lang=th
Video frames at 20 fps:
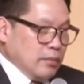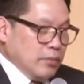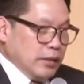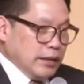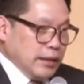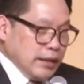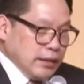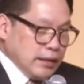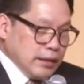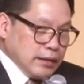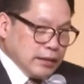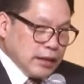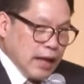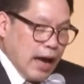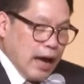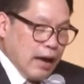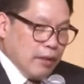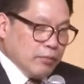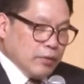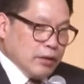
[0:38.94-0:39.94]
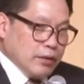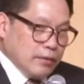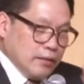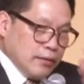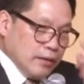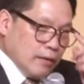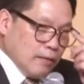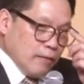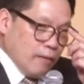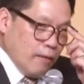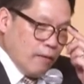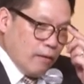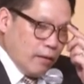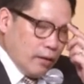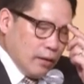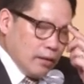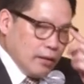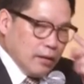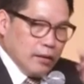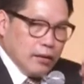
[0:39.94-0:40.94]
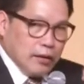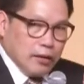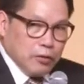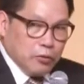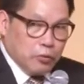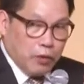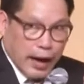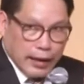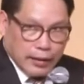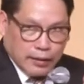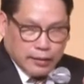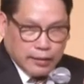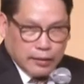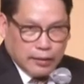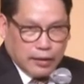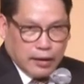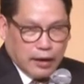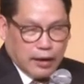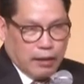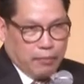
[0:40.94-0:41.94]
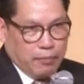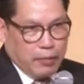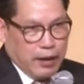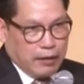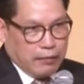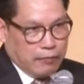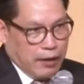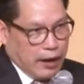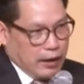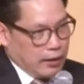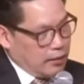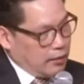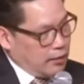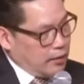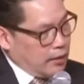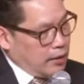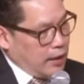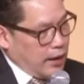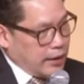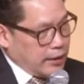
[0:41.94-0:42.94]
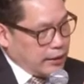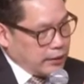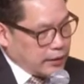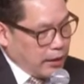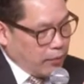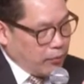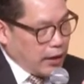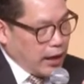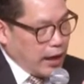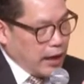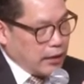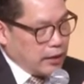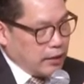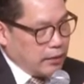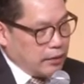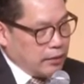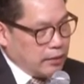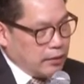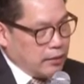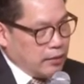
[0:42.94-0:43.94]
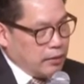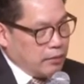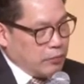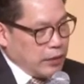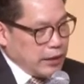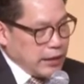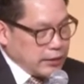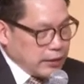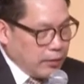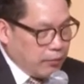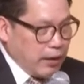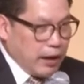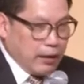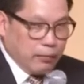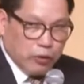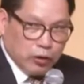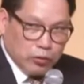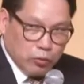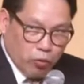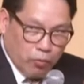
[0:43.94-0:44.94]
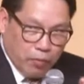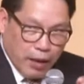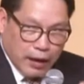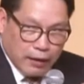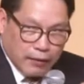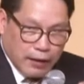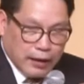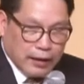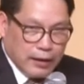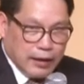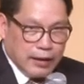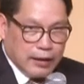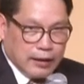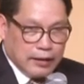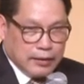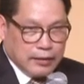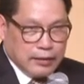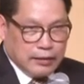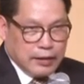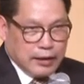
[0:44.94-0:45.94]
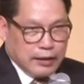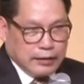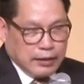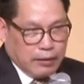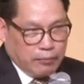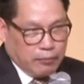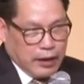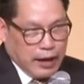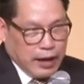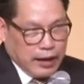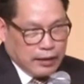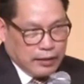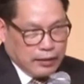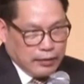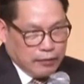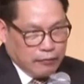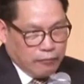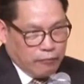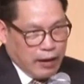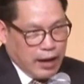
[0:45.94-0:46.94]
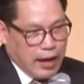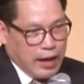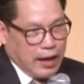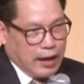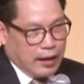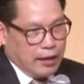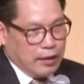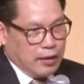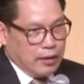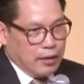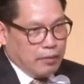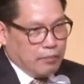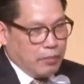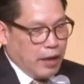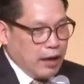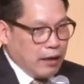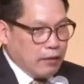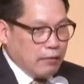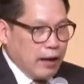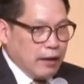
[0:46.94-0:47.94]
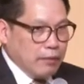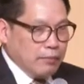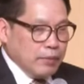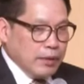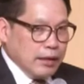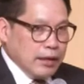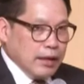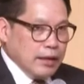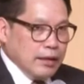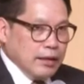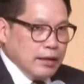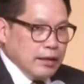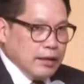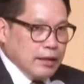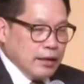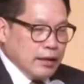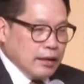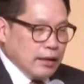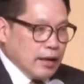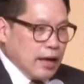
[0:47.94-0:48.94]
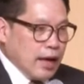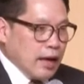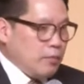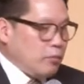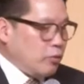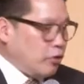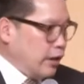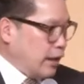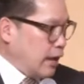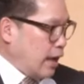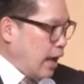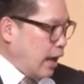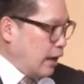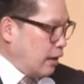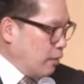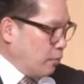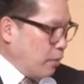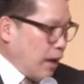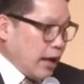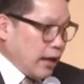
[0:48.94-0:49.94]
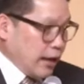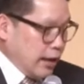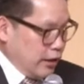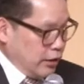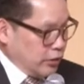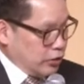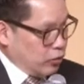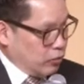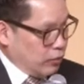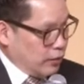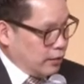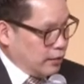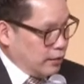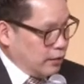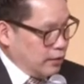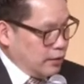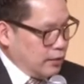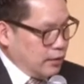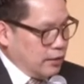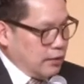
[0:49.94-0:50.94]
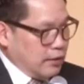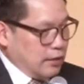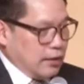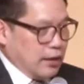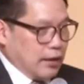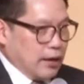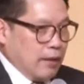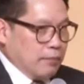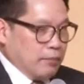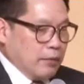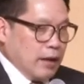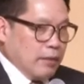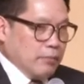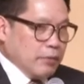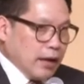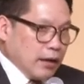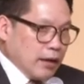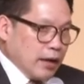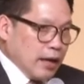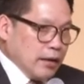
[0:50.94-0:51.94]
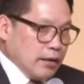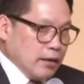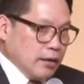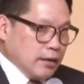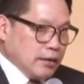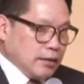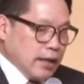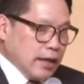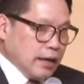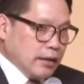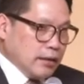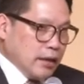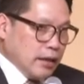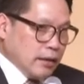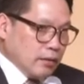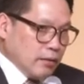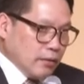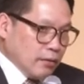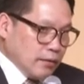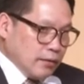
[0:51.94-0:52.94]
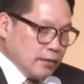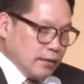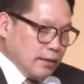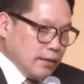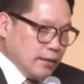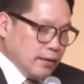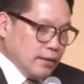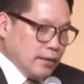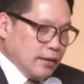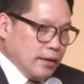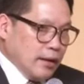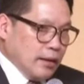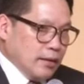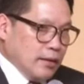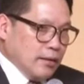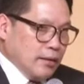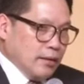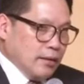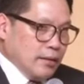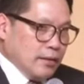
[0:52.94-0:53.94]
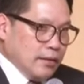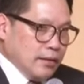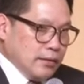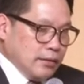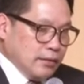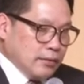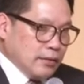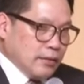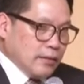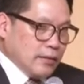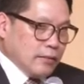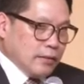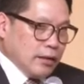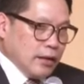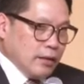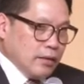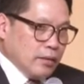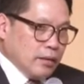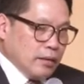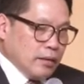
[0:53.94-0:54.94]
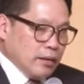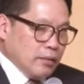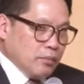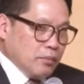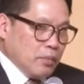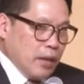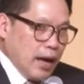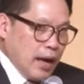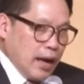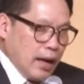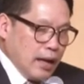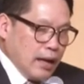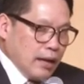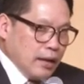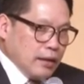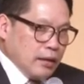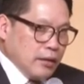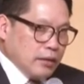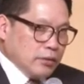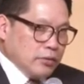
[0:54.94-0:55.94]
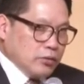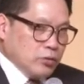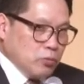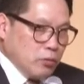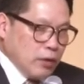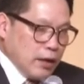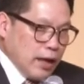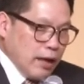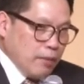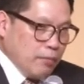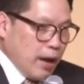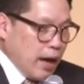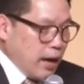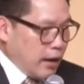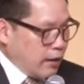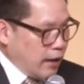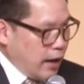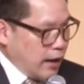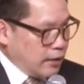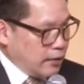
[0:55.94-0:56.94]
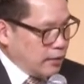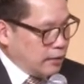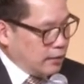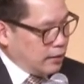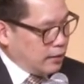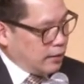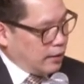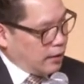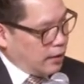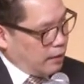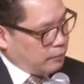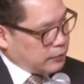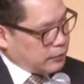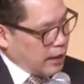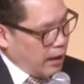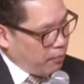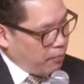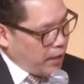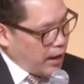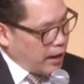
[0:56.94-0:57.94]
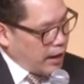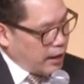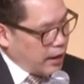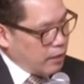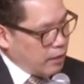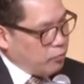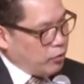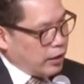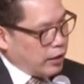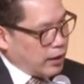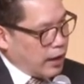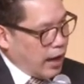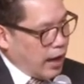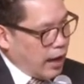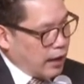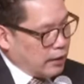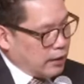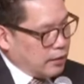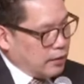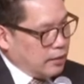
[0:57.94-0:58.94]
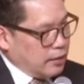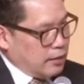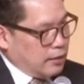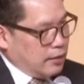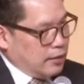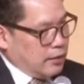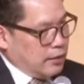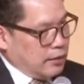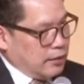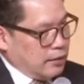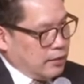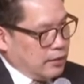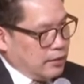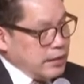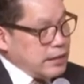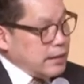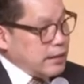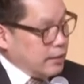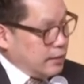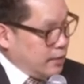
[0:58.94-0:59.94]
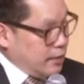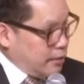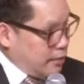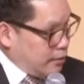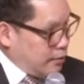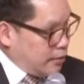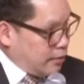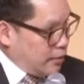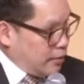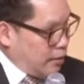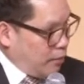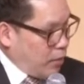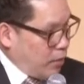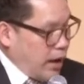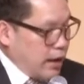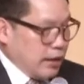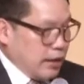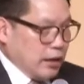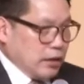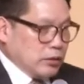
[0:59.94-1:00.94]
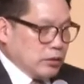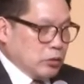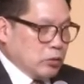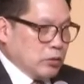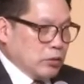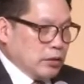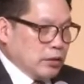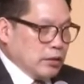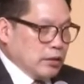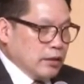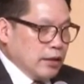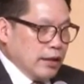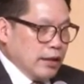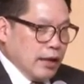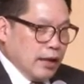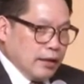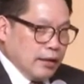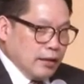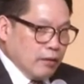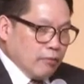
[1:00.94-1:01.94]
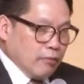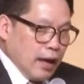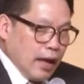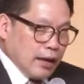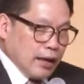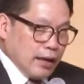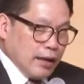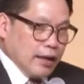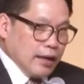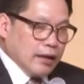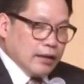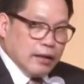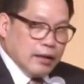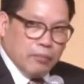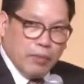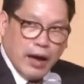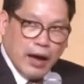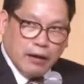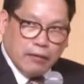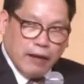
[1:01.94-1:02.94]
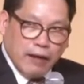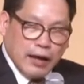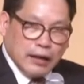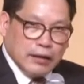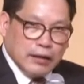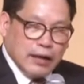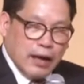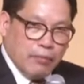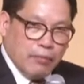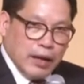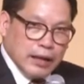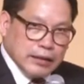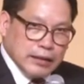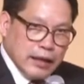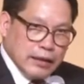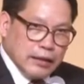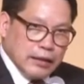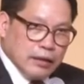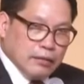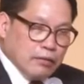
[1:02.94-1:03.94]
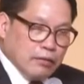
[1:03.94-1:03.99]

มิติที่สามคือเรื่องของรัฐนะครับภาครัฐอันนี้สำคัญไม่ใช่สำคัญเพราะตัวภาครัฐเองแต่สำคัญที่ว่าภาครัฐมีหน้าที่ให้บริการกับภาคเอกชนนะครับทำอย่างไรถึงจะใช้เทคโนโลยีเนี่ยดิจิทัลเนี่ยมาช่วยให้ภาครัฐนะครับสามารถให้บริการที่ดียิ่งขึ้นกับภาคเอกชนและในขณะเดียวกันเองเนี่ยภาครัฐสามารถใช้เทค